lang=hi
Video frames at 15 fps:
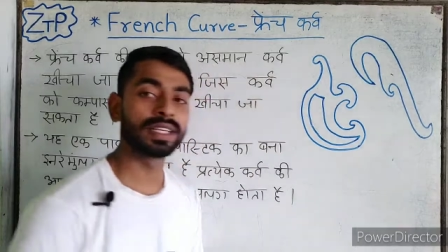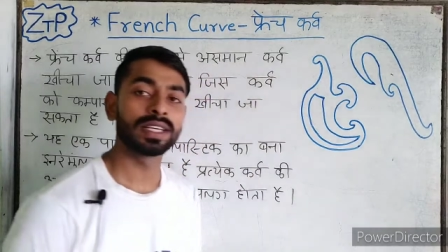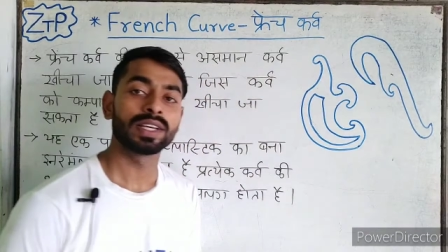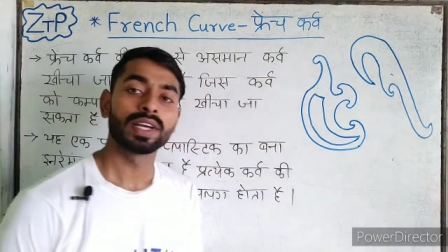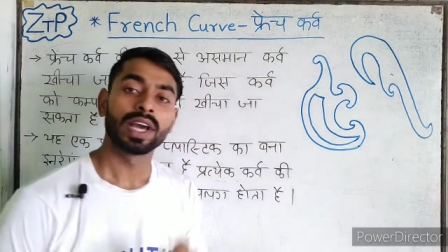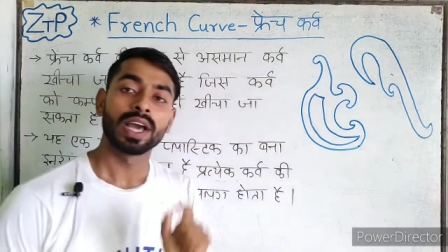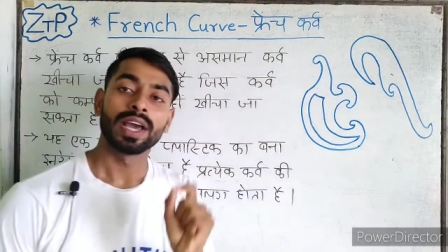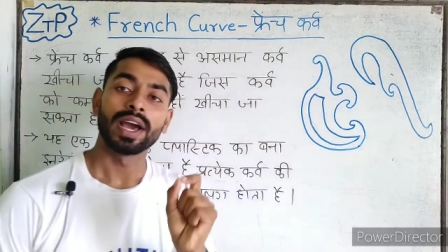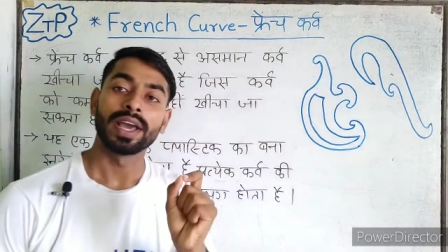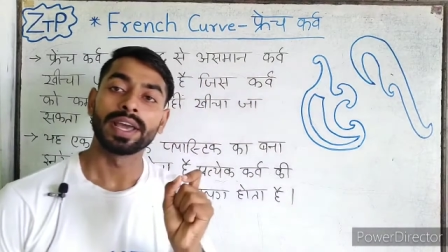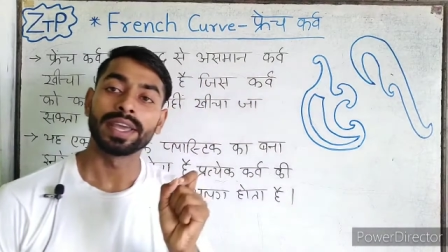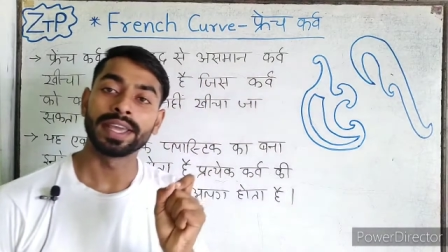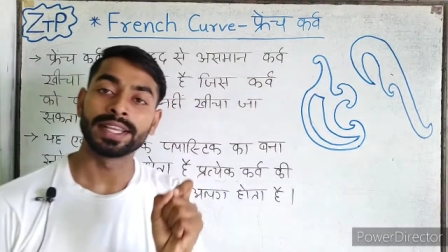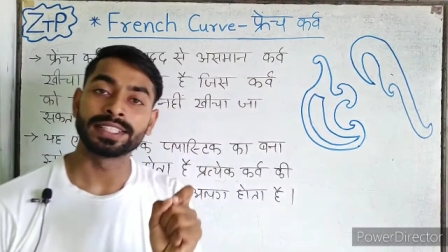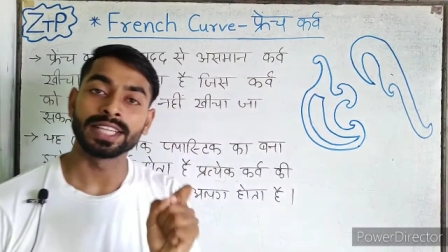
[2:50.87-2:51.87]
के लिए
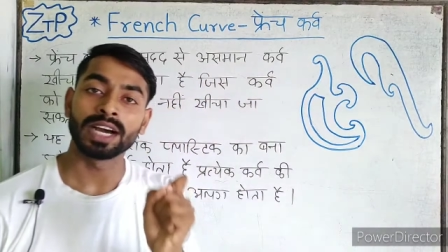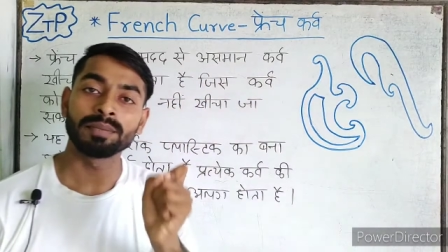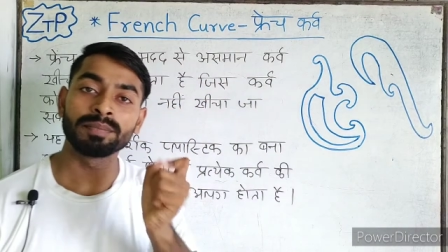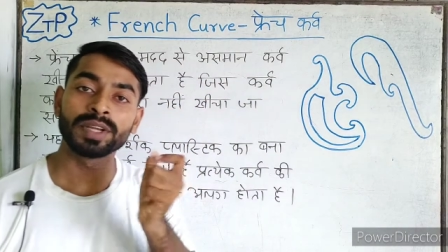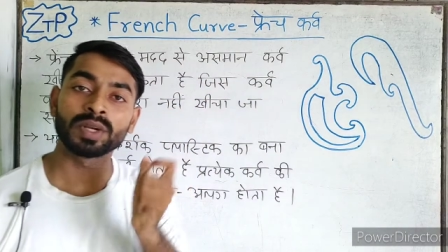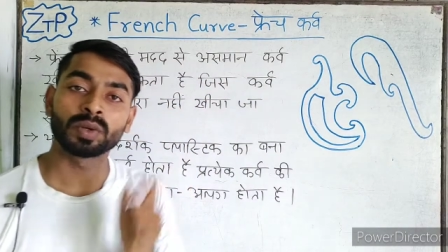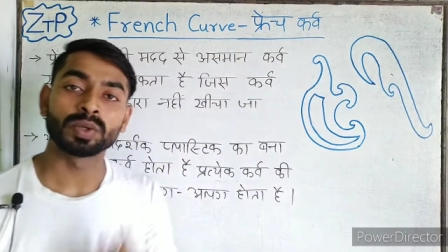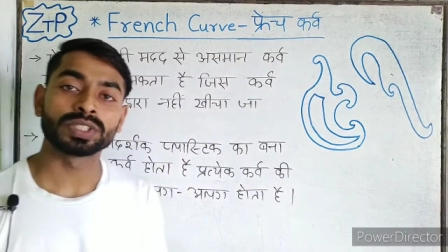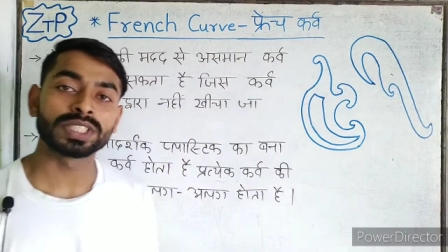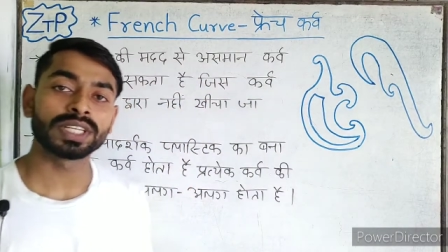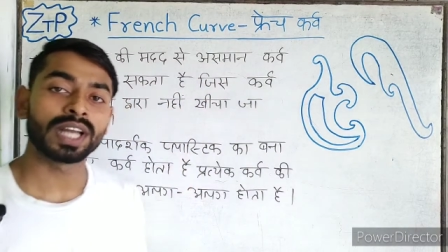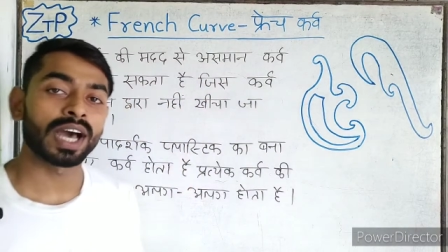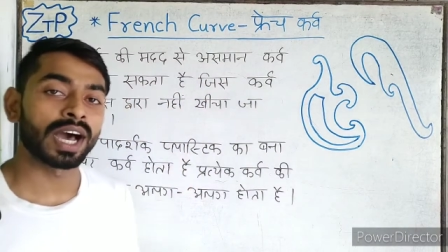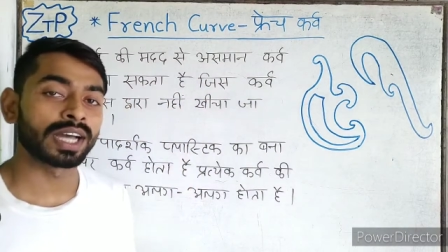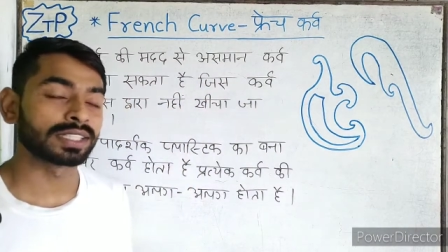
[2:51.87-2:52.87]
एग्जाम में
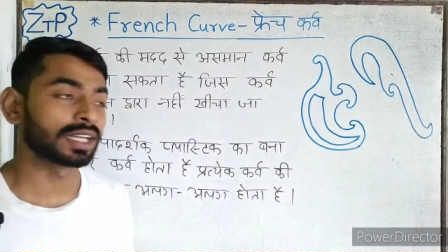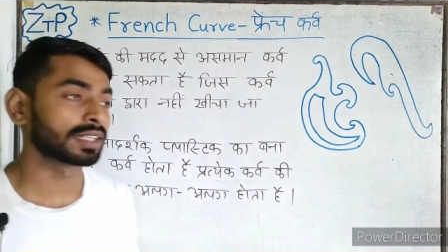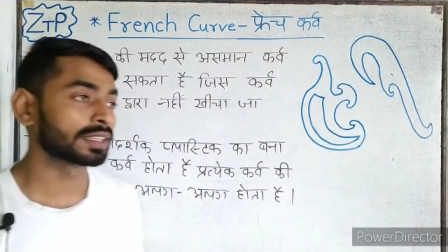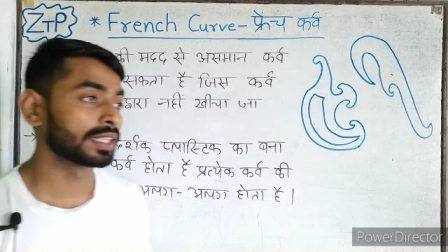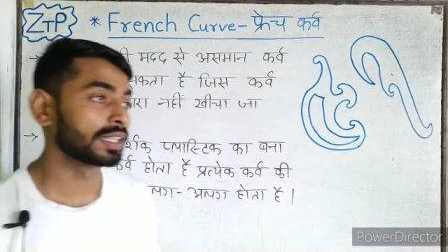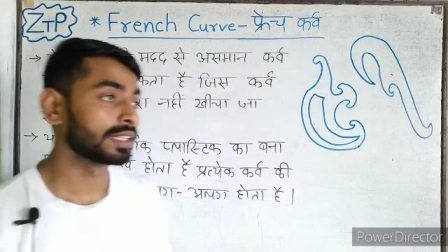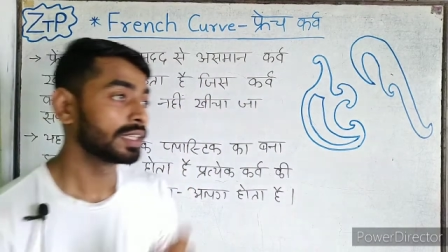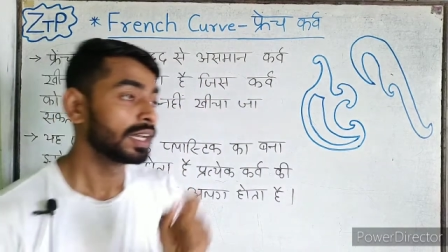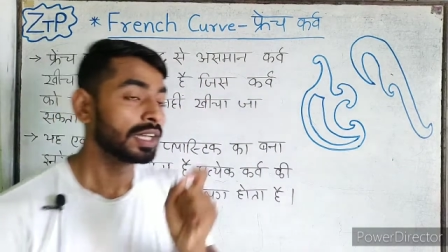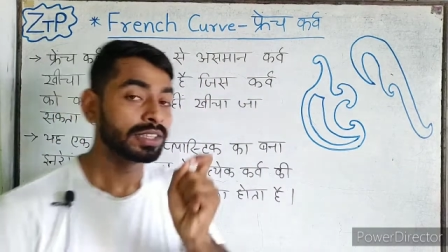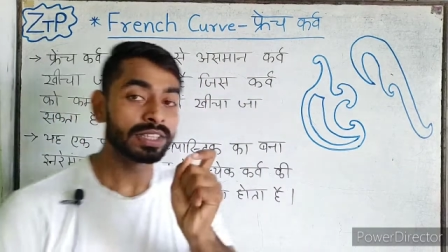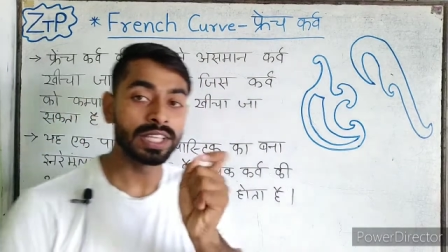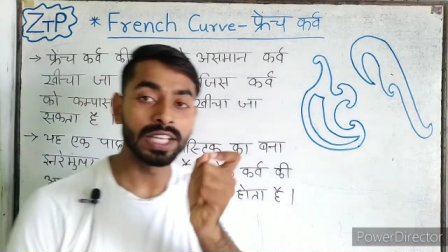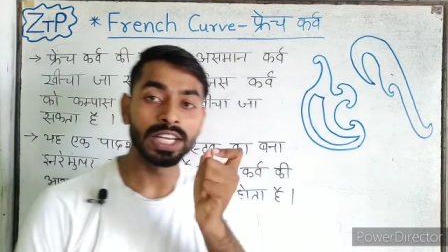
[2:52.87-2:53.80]
क्वेश्चन आ जाते हैं